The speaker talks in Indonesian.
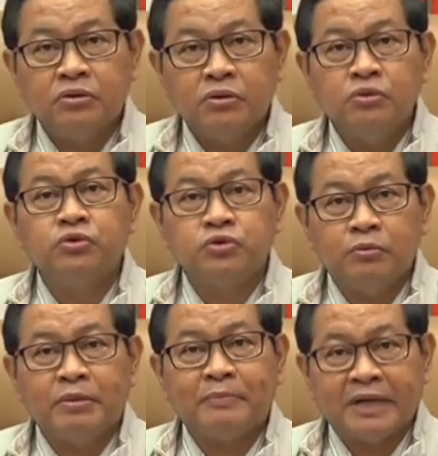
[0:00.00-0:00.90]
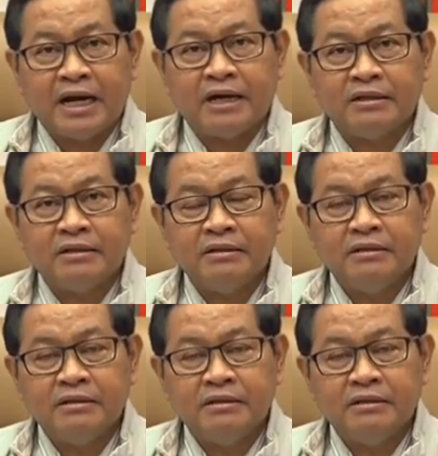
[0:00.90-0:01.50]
untuk berperang